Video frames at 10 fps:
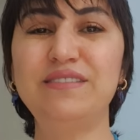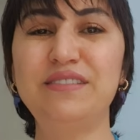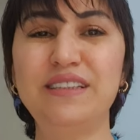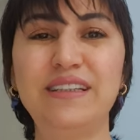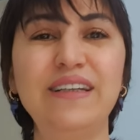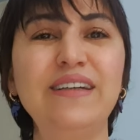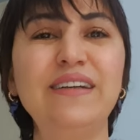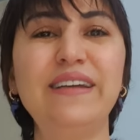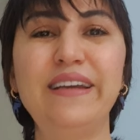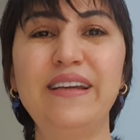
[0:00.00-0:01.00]
ve de
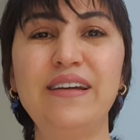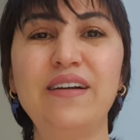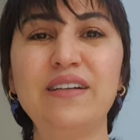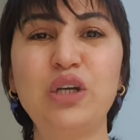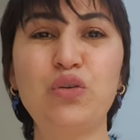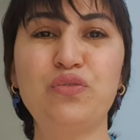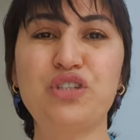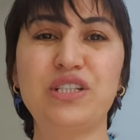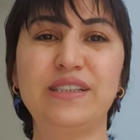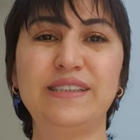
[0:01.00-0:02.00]
e, Akkaya
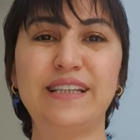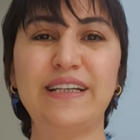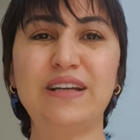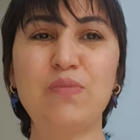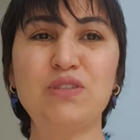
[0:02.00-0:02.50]
Official Instagram